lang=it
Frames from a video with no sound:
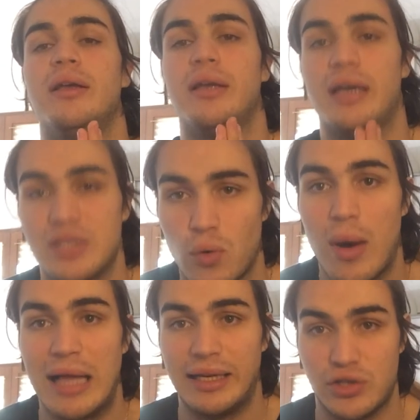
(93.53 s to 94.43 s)
Le
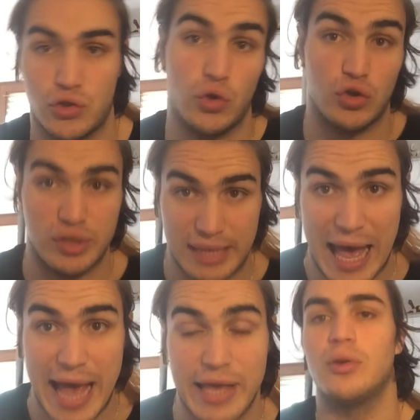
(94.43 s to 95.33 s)
squadre sono
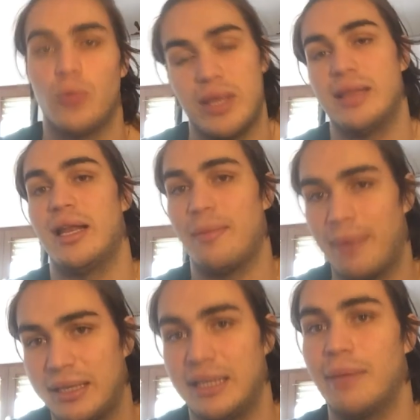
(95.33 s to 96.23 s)
6, quindi le
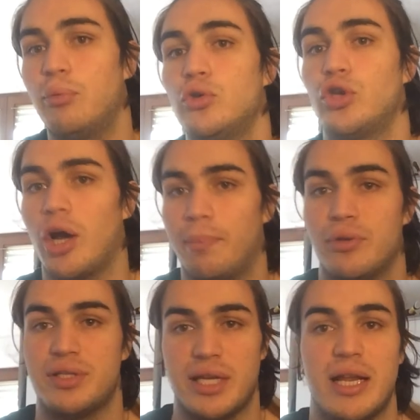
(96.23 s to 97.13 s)
partite purtroppo
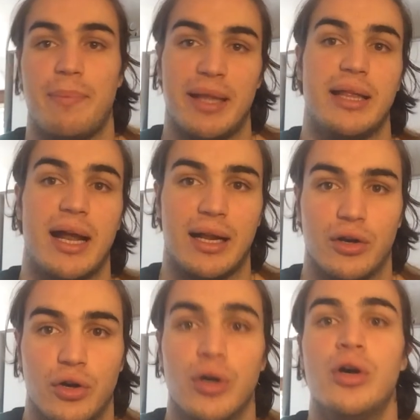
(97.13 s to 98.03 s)
si
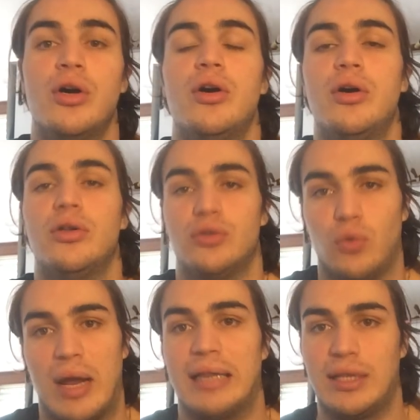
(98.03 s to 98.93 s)
ripeteranno
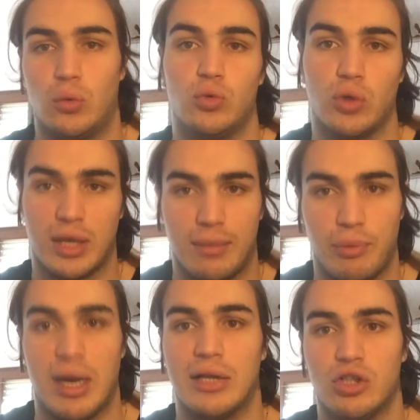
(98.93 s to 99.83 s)
durante tutto il
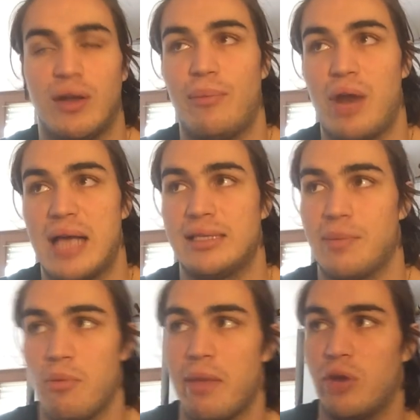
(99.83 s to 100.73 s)
campionato. Dovrebbero essere
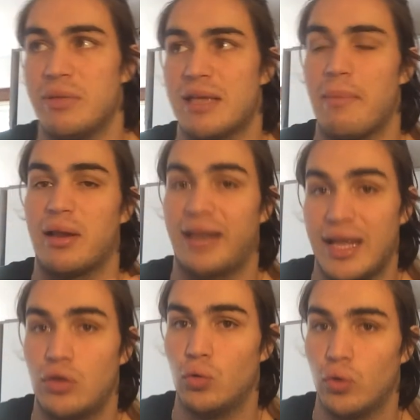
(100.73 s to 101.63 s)
più o meno, mi sembra,
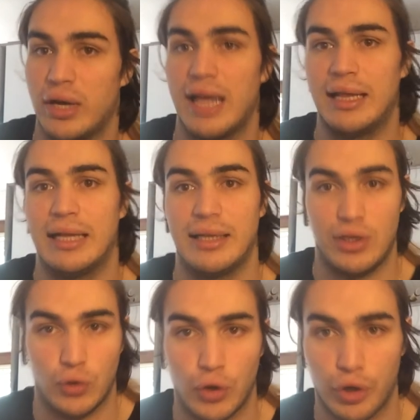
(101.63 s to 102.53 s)
3 turni andata e
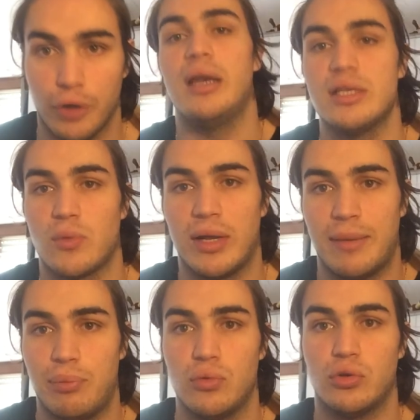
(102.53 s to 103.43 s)
ritorno. Le squadre
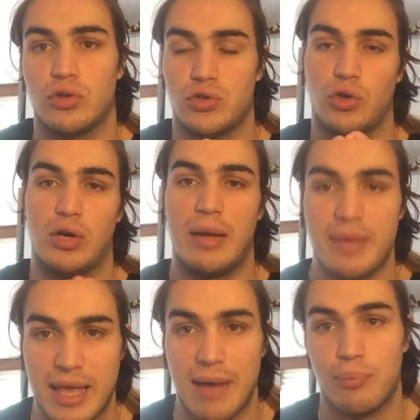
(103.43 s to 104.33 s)
appunto sono la
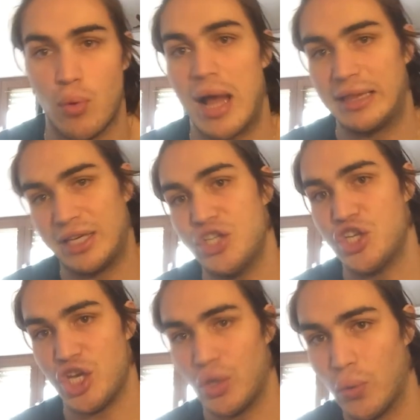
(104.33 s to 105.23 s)
mia più altre
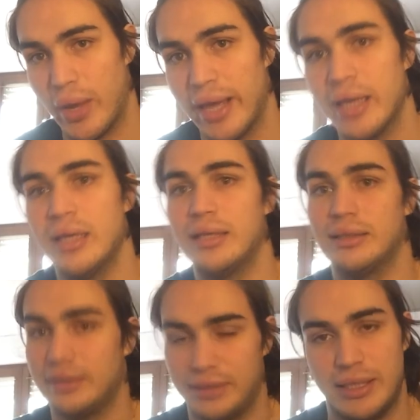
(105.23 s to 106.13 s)
5
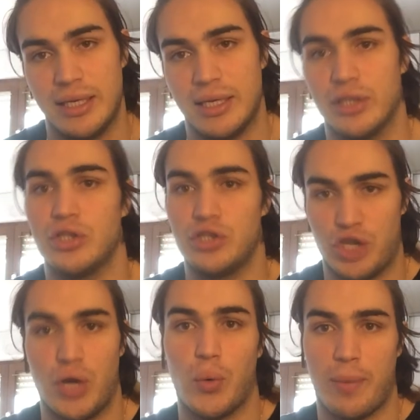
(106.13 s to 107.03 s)
di
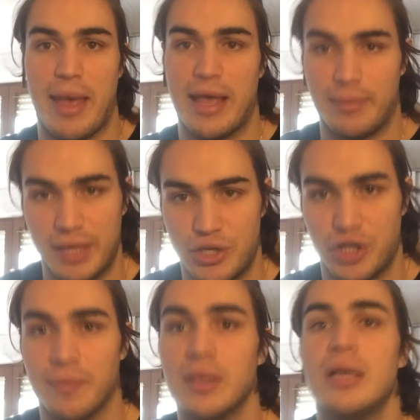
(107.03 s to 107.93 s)
5 miei amici.